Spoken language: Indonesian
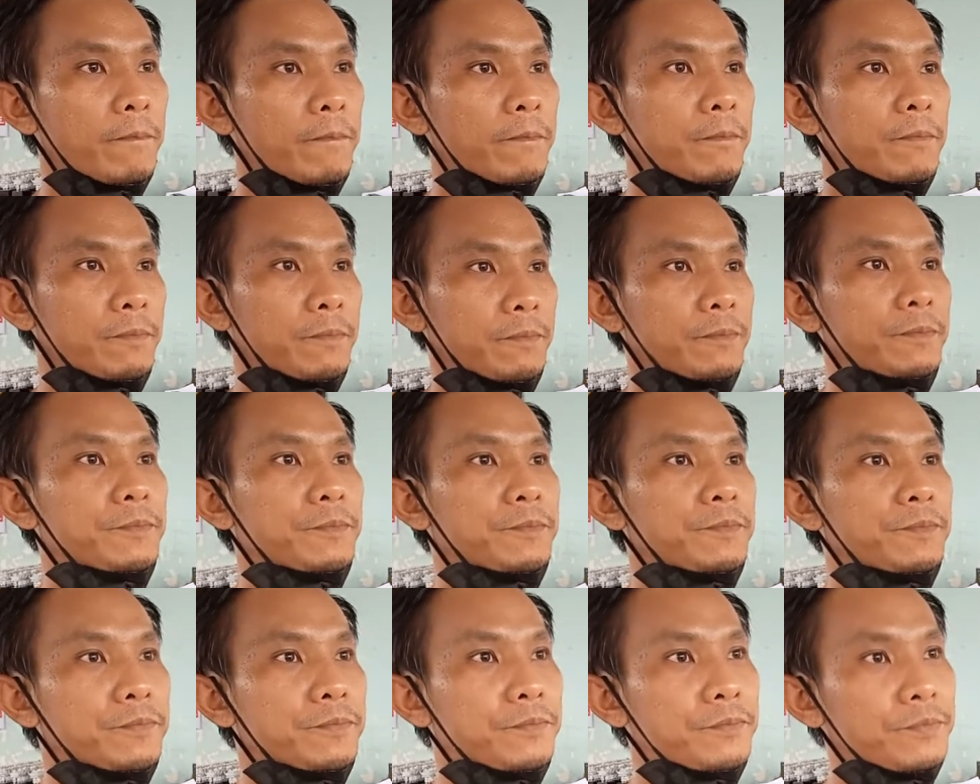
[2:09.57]
Untuk
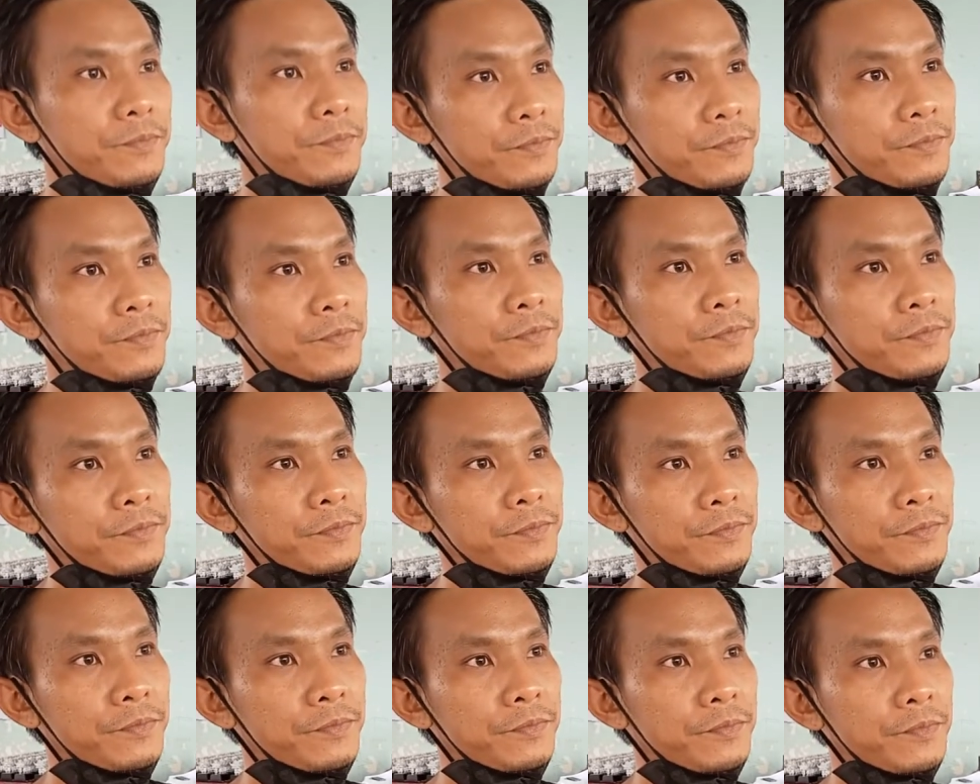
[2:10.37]
indikator penilaian
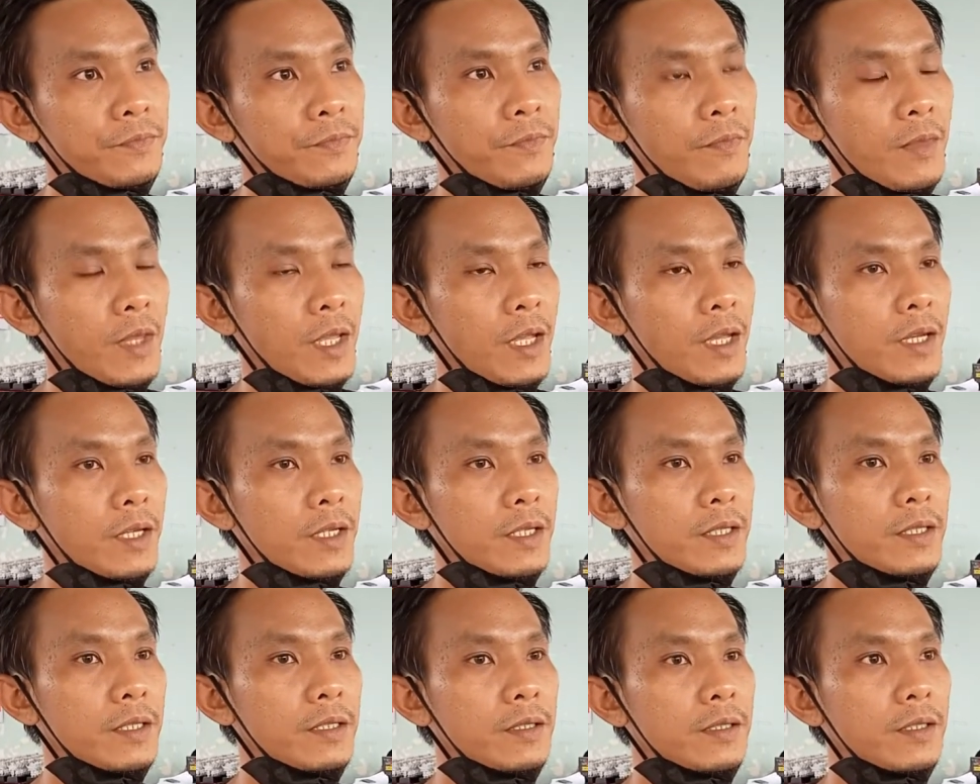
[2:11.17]
sendiri Pak, ini
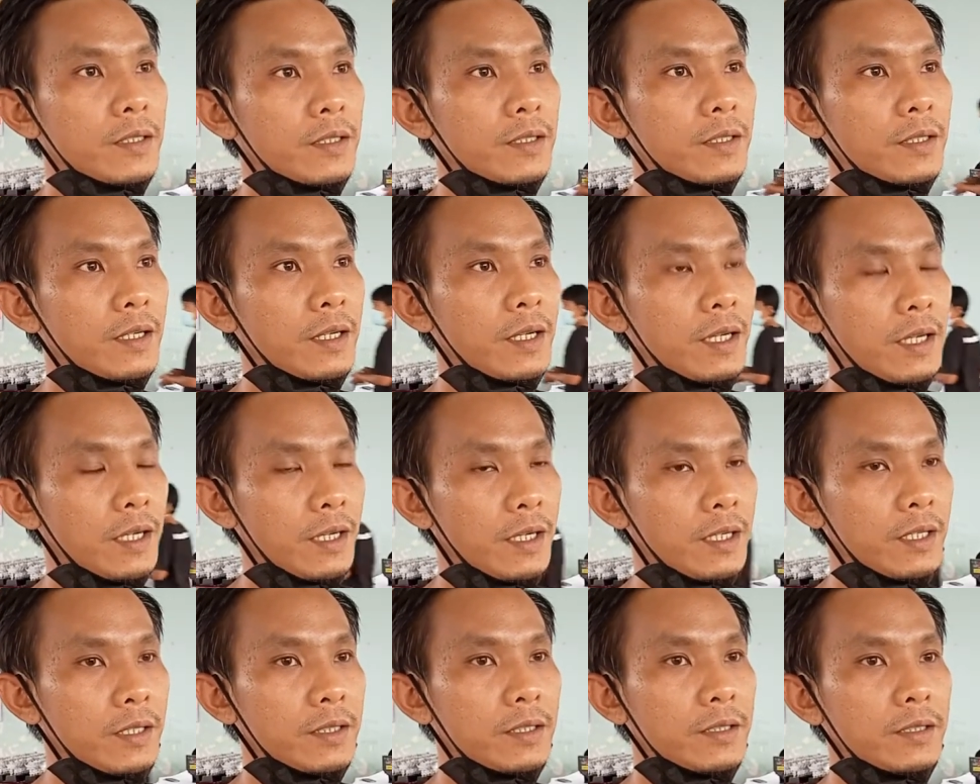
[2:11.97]
dilihat dari seperti apa?
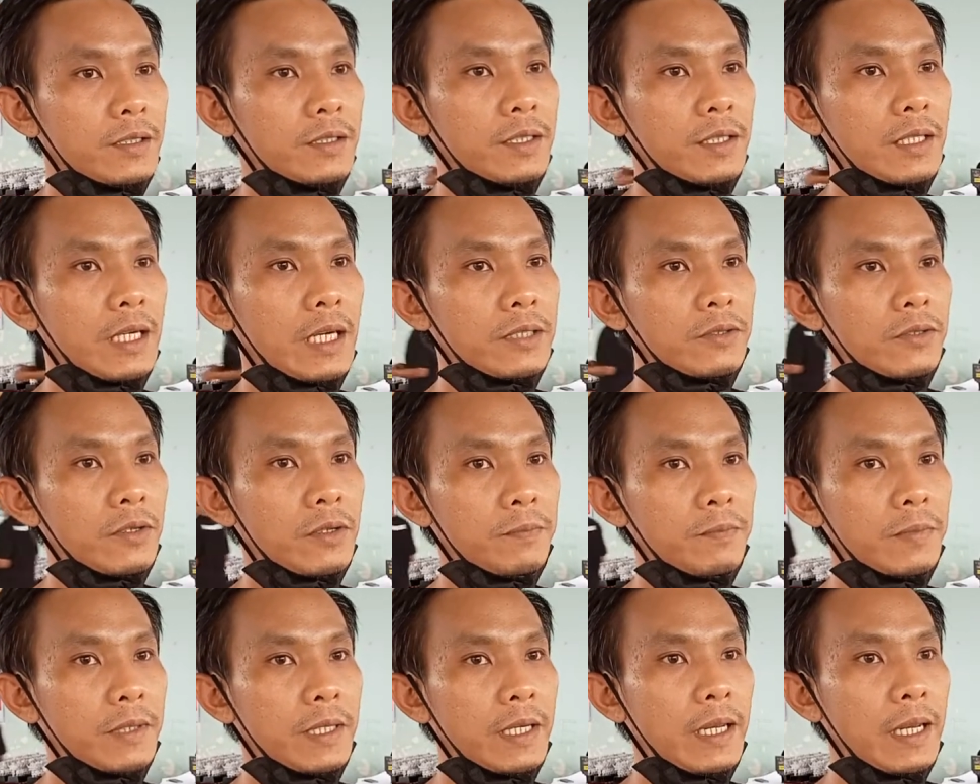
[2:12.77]
Nah, indikator
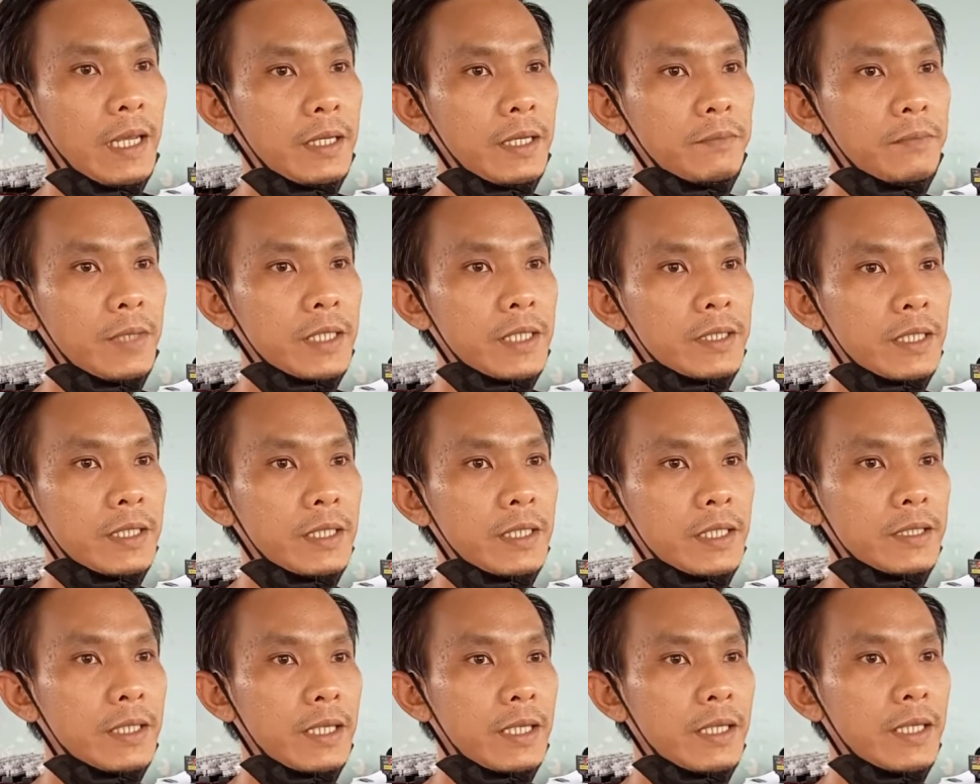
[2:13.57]
penilaian
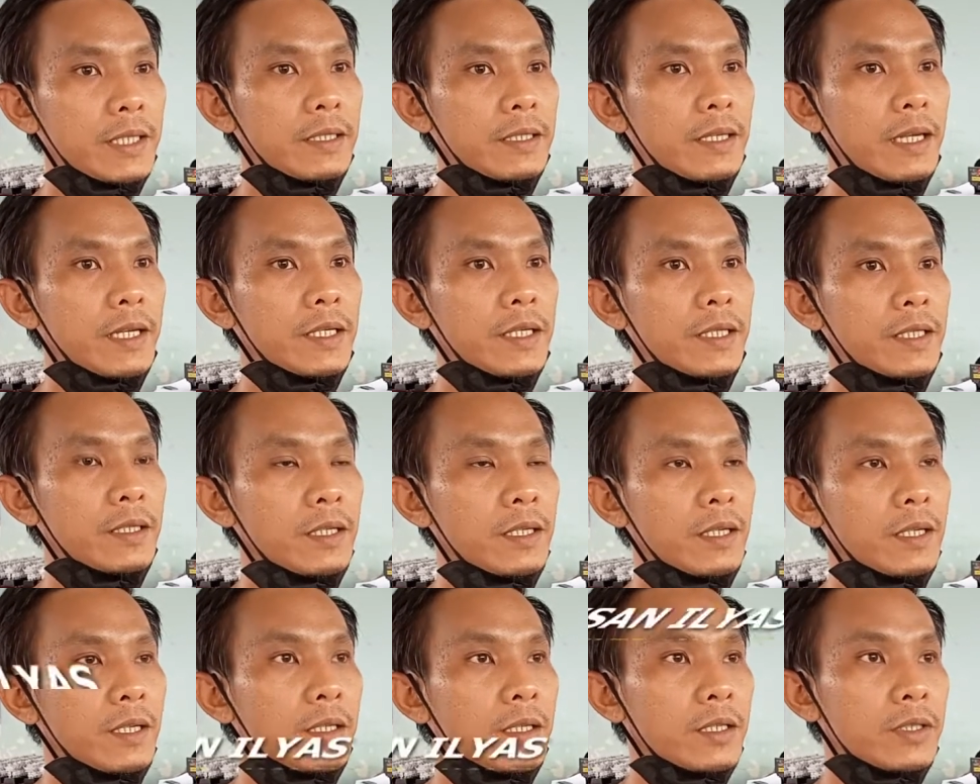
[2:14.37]
biasanya kita lihat dari
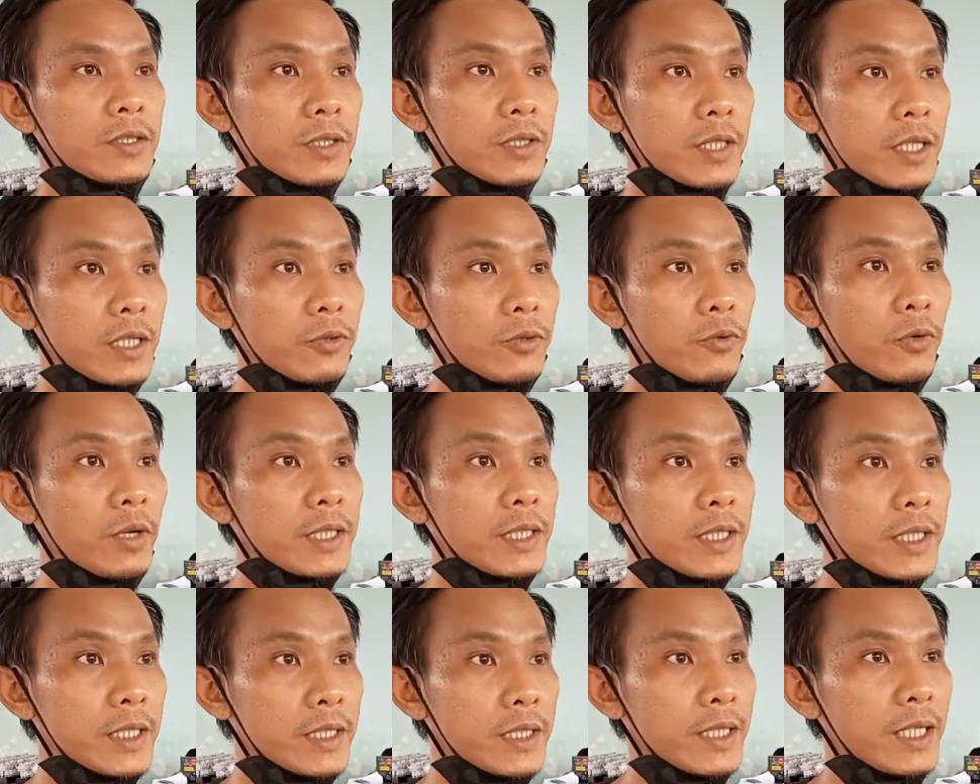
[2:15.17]
skin
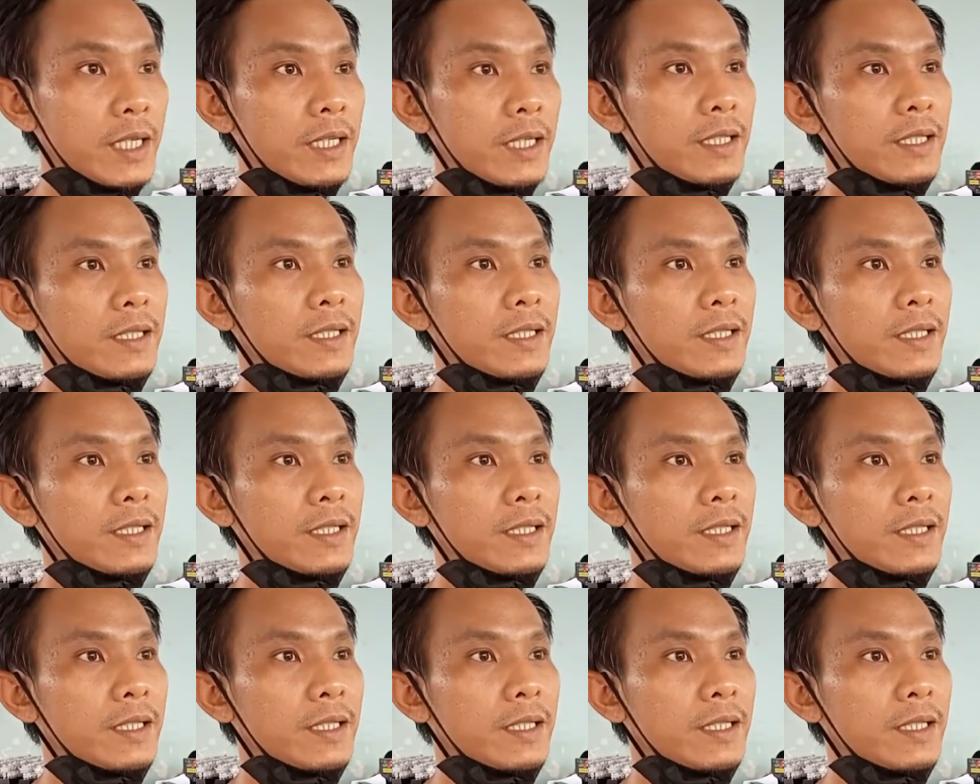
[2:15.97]
kualitinya,